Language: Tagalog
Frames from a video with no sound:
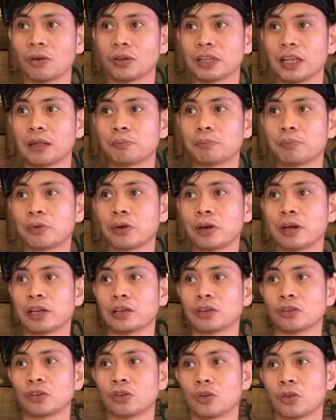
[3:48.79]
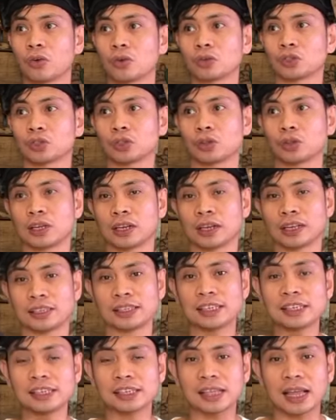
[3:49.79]
yan po ay corrosion
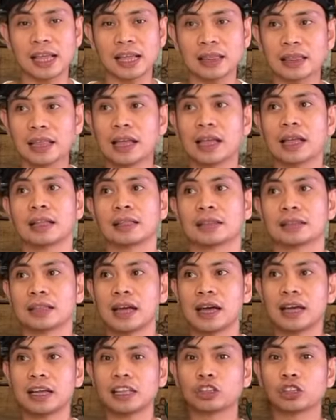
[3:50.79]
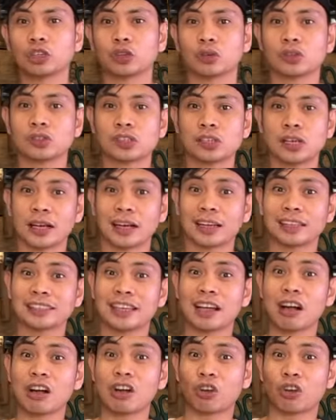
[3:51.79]
resistant dahil doon sa kanyang